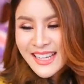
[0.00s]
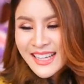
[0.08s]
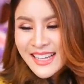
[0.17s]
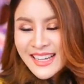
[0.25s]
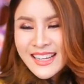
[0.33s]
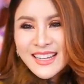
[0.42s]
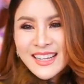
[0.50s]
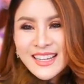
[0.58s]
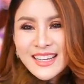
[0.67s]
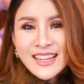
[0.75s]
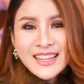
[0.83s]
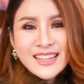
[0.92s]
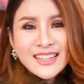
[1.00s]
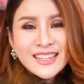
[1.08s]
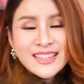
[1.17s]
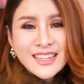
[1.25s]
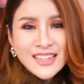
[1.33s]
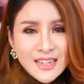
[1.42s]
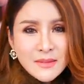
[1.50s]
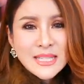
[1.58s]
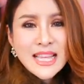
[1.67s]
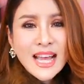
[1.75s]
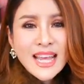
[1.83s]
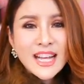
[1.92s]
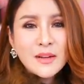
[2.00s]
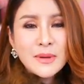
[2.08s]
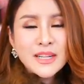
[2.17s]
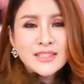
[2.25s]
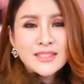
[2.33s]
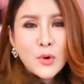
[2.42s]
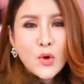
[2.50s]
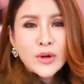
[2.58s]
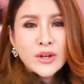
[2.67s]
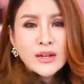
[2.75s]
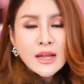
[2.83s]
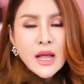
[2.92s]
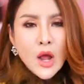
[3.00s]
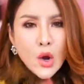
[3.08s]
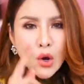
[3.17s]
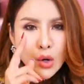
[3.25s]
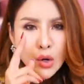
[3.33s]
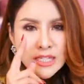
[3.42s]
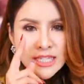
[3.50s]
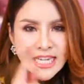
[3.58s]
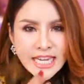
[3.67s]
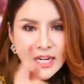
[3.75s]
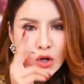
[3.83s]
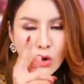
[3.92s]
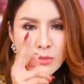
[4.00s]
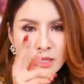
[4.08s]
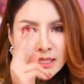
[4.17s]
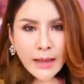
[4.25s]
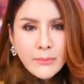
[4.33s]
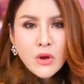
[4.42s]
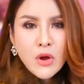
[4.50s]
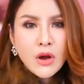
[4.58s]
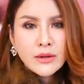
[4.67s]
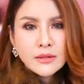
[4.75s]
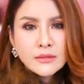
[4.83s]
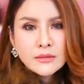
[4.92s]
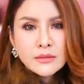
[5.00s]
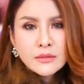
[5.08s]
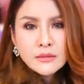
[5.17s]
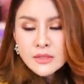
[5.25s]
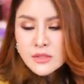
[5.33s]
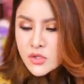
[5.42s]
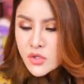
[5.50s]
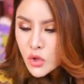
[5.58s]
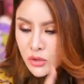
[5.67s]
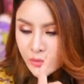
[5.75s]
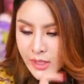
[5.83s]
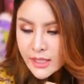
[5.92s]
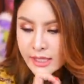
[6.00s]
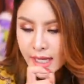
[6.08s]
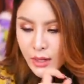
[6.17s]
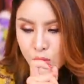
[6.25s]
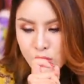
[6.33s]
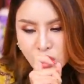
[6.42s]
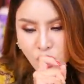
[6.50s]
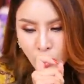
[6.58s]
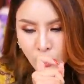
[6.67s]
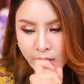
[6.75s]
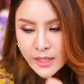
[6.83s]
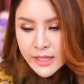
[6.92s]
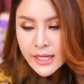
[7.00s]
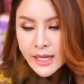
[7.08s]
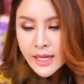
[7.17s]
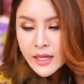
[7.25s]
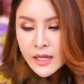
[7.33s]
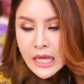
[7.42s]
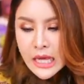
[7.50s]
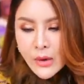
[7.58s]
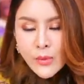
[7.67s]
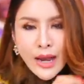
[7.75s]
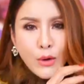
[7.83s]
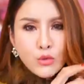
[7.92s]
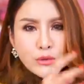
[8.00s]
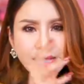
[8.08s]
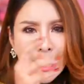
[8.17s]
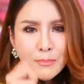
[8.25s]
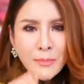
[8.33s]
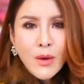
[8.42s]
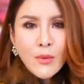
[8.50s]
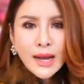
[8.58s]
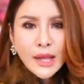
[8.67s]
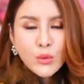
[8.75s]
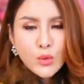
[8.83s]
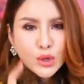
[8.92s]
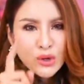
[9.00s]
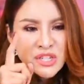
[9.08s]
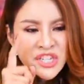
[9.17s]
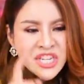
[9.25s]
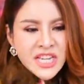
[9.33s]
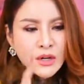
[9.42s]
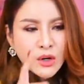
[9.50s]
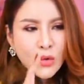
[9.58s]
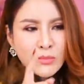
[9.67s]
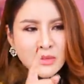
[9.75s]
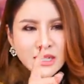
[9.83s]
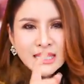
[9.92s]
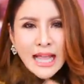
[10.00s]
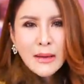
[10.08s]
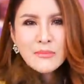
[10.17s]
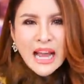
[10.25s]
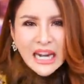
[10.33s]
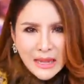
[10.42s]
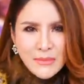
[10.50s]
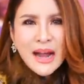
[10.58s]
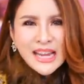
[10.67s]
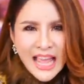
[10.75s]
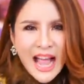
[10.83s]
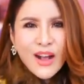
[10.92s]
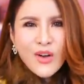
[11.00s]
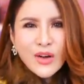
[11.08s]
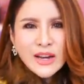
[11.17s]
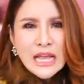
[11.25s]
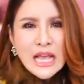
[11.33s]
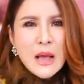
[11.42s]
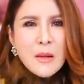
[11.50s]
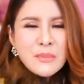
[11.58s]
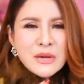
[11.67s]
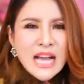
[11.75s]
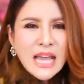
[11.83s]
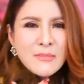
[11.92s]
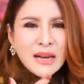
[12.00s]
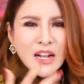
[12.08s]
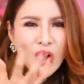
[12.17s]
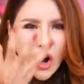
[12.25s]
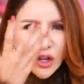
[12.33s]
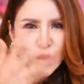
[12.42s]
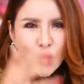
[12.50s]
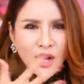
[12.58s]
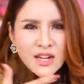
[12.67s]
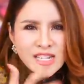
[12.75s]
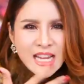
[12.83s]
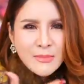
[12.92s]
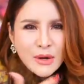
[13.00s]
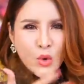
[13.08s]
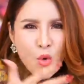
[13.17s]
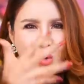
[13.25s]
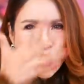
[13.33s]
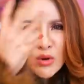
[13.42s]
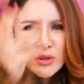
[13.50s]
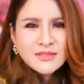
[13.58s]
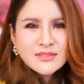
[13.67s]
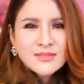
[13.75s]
ไม่สร้างเหตุก็ไม่เกิดผลเออไม่สร้างเหตุก็ไม่เกิดผลชิงลงมือทำก่อนจดไว้เลยนะคะคุณจดไว้เลยนะคะเวลาคุณตั้งเป้าอะไรคุณต้องชิงลงมือทำอะไรบางอย่างก่อนเพื่อให้มันก่อตัวขึ้นให้มันคุกรุ่น